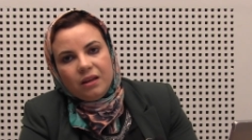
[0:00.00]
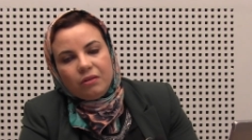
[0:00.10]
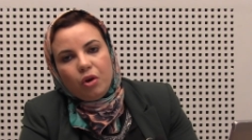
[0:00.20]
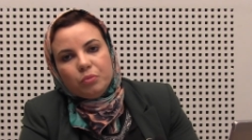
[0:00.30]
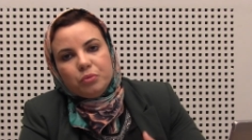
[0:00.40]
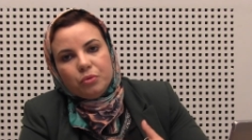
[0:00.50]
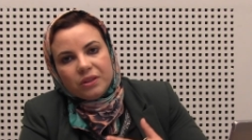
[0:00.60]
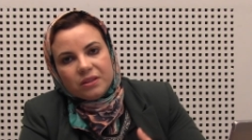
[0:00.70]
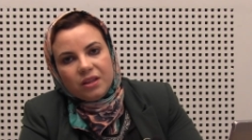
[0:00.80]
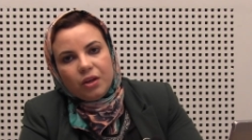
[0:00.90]
d'accord,
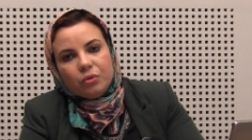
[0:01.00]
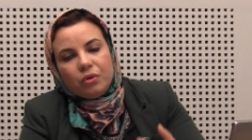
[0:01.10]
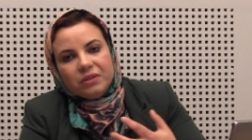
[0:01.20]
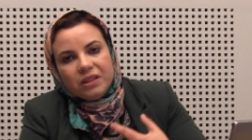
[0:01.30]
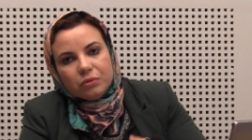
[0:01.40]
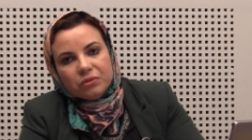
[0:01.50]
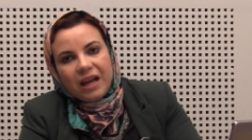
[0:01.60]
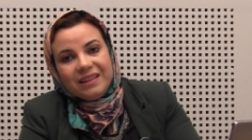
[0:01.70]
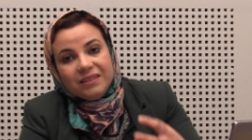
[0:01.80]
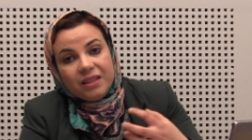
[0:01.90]
pour dire qu'on est en
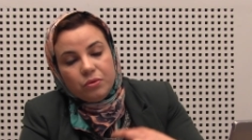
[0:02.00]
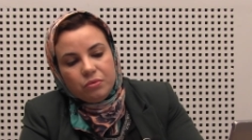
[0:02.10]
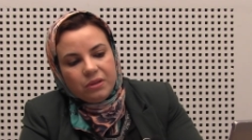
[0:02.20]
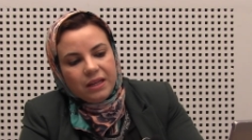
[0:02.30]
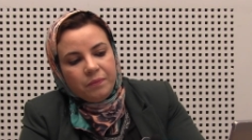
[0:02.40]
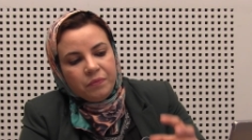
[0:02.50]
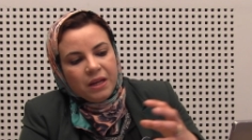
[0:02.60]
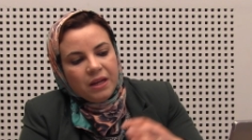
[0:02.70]
train d'annuler